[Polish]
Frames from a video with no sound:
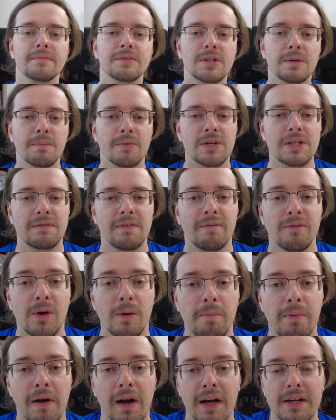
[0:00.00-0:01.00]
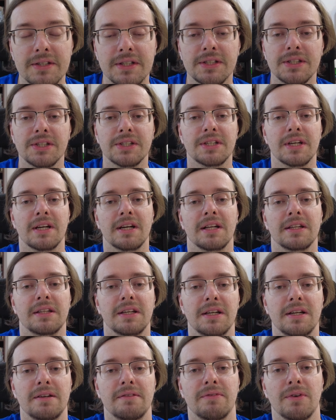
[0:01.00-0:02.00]
że może wam go pokażę dzisiaj na
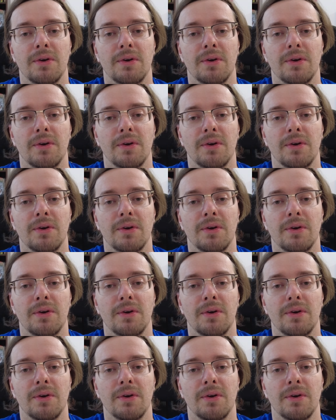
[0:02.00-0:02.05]
daily